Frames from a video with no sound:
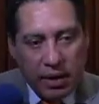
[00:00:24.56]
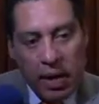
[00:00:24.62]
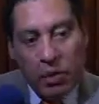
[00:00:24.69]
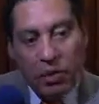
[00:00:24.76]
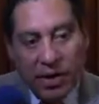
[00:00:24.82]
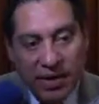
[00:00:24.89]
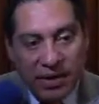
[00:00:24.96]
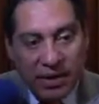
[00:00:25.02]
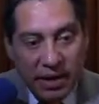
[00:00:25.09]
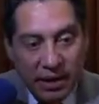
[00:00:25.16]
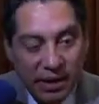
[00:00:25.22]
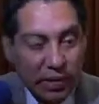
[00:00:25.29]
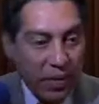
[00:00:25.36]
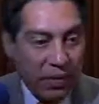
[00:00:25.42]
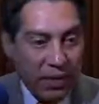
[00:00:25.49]
audiencia
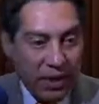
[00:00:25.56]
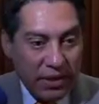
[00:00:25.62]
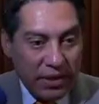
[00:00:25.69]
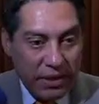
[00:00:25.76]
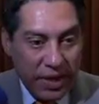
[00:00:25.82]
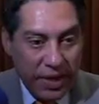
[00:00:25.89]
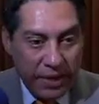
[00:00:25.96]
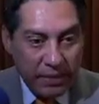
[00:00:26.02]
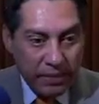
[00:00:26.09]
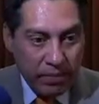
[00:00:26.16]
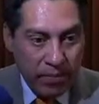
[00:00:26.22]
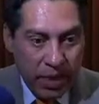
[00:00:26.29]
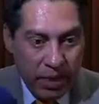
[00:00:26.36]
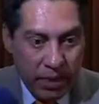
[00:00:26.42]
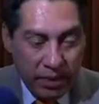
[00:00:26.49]
era una audiencia
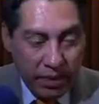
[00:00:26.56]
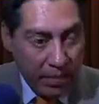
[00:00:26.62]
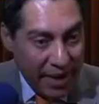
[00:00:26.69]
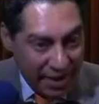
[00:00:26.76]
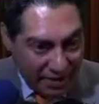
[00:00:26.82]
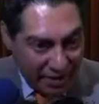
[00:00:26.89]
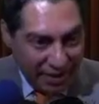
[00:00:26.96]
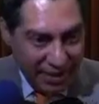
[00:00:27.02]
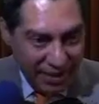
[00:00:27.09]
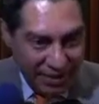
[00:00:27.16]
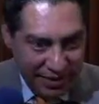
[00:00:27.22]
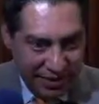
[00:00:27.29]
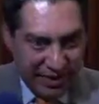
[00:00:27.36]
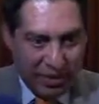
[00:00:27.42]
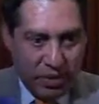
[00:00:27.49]
temática,
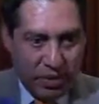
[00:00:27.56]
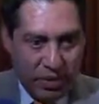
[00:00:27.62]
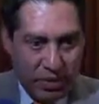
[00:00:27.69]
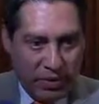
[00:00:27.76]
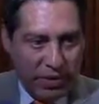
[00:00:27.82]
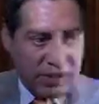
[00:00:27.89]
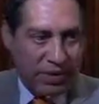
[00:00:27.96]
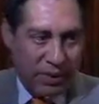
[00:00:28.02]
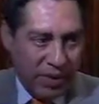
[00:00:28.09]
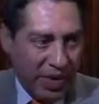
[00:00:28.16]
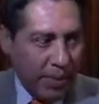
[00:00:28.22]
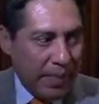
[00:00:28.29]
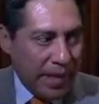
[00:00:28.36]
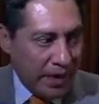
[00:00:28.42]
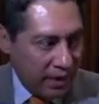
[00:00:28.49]
era una evidencia
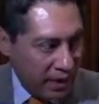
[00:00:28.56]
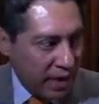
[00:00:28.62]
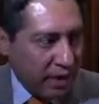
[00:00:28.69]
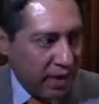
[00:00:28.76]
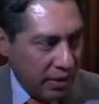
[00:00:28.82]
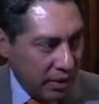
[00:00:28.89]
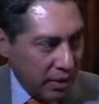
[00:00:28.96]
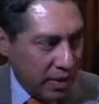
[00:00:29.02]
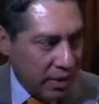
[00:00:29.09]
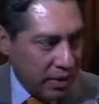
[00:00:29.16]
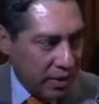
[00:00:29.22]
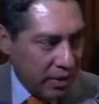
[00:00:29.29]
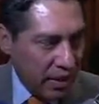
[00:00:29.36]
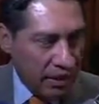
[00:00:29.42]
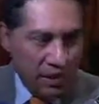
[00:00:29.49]
para plantear
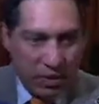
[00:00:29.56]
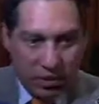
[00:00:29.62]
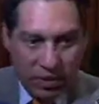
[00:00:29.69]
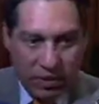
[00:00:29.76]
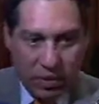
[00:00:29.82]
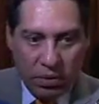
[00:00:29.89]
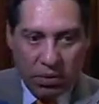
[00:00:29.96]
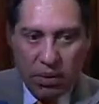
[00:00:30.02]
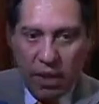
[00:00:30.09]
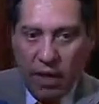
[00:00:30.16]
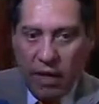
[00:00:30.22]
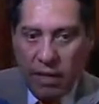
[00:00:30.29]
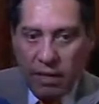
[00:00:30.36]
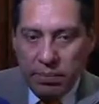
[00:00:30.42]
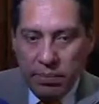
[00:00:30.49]
la, situación,
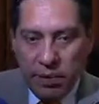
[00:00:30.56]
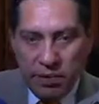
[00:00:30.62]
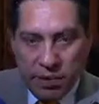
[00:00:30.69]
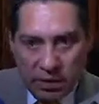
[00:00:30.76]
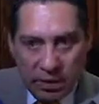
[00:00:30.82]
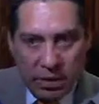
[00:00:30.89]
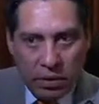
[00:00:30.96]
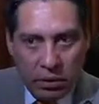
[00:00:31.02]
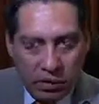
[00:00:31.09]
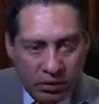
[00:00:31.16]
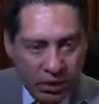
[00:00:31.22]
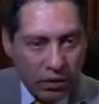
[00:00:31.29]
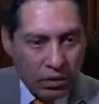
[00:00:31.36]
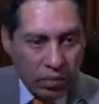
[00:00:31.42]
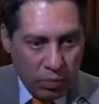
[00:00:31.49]
pero está teniendo
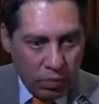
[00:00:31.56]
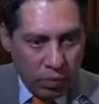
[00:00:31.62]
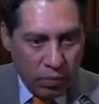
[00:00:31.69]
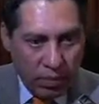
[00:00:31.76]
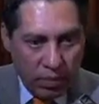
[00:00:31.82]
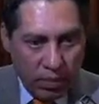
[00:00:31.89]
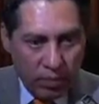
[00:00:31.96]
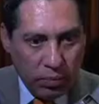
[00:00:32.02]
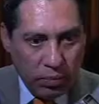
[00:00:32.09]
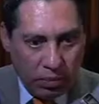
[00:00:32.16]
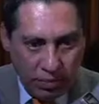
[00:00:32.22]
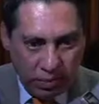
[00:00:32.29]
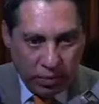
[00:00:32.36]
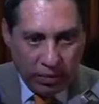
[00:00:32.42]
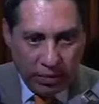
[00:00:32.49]
efectos muy, muy
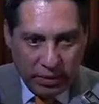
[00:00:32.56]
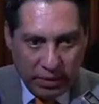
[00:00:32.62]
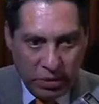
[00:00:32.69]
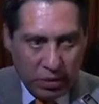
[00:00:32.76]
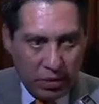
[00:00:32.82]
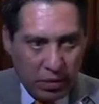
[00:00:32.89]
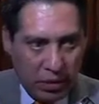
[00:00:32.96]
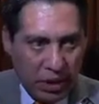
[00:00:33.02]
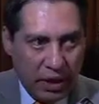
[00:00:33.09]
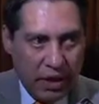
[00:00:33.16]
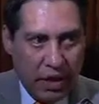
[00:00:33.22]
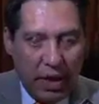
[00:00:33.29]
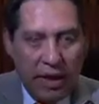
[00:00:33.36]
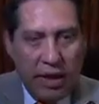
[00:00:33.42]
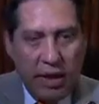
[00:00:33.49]
importantes. Yo creo
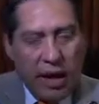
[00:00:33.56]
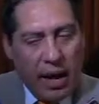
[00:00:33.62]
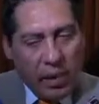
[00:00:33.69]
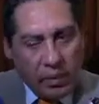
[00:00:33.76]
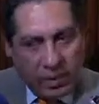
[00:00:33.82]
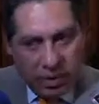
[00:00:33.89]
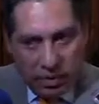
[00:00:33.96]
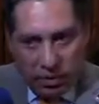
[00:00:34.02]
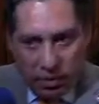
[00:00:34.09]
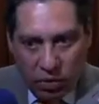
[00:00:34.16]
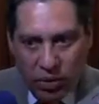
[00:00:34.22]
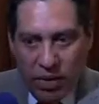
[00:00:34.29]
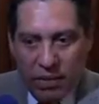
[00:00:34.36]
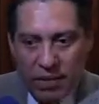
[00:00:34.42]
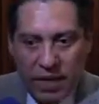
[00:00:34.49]
que, aunque
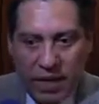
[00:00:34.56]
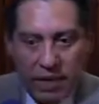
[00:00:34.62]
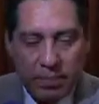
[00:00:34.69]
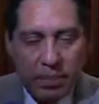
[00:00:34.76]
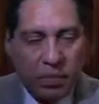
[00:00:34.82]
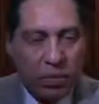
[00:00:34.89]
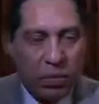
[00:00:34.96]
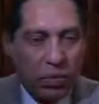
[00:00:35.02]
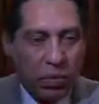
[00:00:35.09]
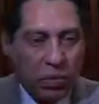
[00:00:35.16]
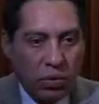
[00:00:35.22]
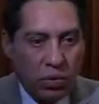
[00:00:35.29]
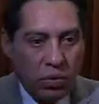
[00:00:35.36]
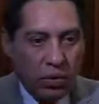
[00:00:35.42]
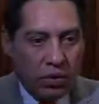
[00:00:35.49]
todavía el
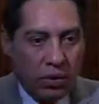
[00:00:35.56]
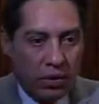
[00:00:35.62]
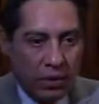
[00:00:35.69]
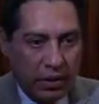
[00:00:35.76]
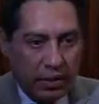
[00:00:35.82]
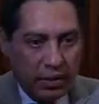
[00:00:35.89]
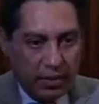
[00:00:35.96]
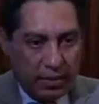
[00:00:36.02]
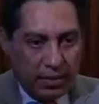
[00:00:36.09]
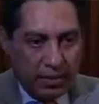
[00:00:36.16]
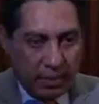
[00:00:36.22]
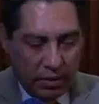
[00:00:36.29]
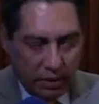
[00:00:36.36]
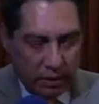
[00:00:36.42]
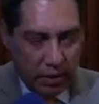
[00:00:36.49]
protocolo eh, que se
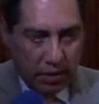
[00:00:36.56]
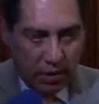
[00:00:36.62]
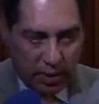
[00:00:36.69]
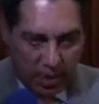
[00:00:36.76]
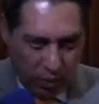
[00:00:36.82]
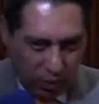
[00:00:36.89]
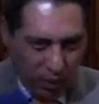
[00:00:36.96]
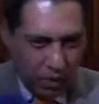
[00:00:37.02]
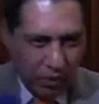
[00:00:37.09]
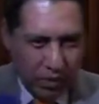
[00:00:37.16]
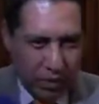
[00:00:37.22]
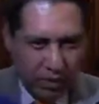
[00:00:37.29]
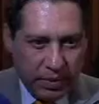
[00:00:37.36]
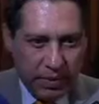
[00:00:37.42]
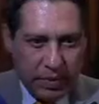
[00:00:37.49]
presentó, el acuerdo que
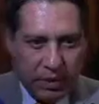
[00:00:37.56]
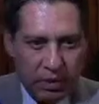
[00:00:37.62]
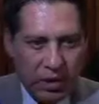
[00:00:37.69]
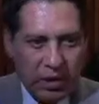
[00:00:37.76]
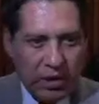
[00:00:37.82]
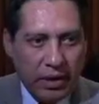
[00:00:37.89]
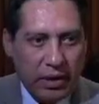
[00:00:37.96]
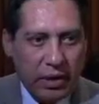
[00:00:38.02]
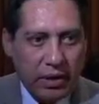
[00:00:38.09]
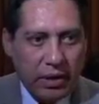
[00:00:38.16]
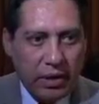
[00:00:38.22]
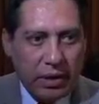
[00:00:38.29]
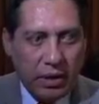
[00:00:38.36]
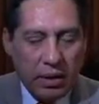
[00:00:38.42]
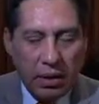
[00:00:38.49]
se presentó ayer,
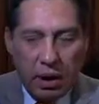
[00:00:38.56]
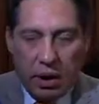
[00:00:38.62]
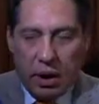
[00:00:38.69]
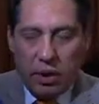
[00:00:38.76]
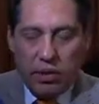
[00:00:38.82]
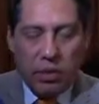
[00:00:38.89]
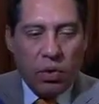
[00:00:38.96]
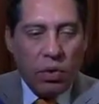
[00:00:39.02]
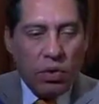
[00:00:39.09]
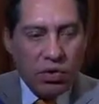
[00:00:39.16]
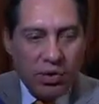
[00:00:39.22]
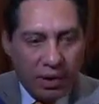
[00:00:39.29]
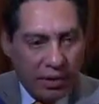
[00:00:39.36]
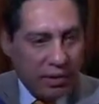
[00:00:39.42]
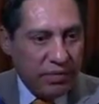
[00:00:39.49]
eh, no
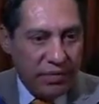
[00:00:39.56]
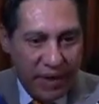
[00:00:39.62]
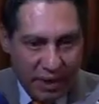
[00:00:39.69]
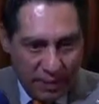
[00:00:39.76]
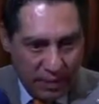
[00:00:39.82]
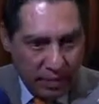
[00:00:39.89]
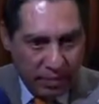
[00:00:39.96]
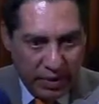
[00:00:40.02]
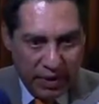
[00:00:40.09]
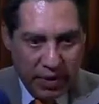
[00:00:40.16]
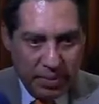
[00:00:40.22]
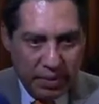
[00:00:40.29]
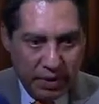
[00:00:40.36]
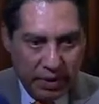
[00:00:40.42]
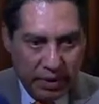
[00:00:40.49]
satisface
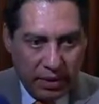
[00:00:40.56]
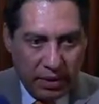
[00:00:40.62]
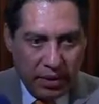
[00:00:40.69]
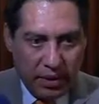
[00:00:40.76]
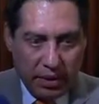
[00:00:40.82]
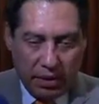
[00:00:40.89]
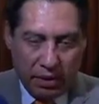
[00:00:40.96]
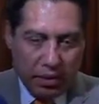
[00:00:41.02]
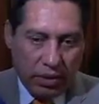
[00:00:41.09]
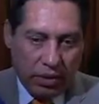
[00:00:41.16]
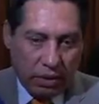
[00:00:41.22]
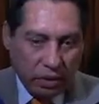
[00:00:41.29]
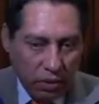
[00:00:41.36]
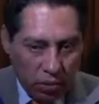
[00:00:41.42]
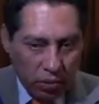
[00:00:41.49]
plenamente lo
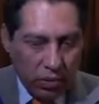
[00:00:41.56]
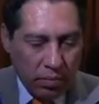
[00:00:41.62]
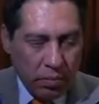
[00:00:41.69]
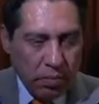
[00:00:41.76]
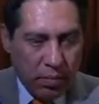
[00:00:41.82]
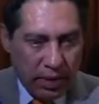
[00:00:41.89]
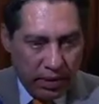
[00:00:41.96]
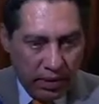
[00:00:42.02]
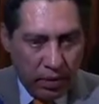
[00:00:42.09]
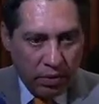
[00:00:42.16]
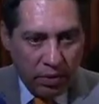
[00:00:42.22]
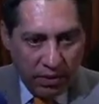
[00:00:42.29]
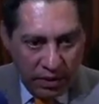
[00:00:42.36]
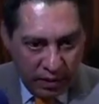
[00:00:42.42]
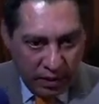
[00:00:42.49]
que nosotros hemos planteado
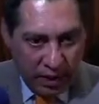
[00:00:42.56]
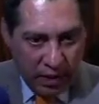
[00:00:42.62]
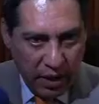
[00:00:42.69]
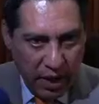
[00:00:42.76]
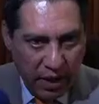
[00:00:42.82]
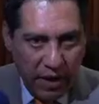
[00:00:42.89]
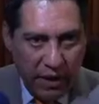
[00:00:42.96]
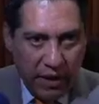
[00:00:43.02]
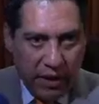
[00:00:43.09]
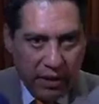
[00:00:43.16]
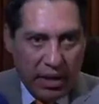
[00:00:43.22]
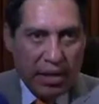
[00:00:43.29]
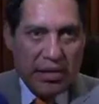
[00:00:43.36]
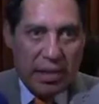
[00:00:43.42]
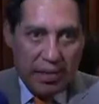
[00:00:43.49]
desde aquí
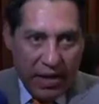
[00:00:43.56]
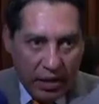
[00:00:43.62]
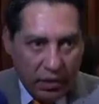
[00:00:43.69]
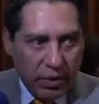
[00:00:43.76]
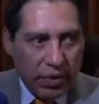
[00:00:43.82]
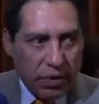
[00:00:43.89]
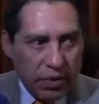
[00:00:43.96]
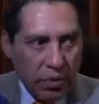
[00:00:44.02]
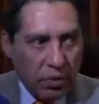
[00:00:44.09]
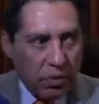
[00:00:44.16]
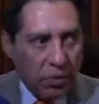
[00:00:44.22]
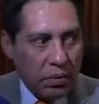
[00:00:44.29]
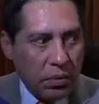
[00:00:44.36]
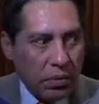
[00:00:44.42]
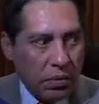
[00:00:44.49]
y el llamado que
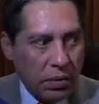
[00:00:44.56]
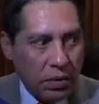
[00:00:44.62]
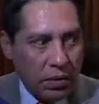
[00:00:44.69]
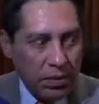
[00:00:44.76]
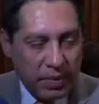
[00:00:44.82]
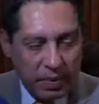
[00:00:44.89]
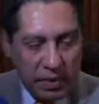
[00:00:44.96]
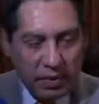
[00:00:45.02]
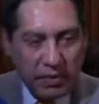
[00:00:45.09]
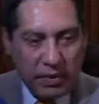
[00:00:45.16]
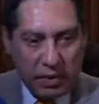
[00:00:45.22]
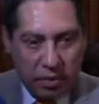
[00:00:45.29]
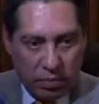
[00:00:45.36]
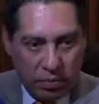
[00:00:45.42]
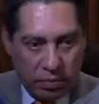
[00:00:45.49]
hizo eh,
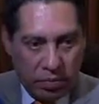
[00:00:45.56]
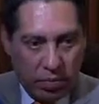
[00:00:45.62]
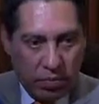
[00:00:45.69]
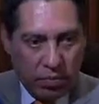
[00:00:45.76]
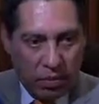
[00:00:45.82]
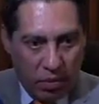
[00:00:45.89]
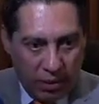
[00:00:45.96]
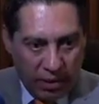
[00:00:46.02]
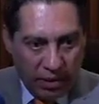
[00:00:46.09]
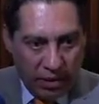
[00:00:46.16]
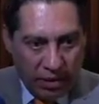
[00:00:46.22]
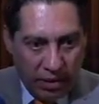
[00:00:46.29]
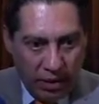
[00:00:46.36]
especialmente el comisionado Escobar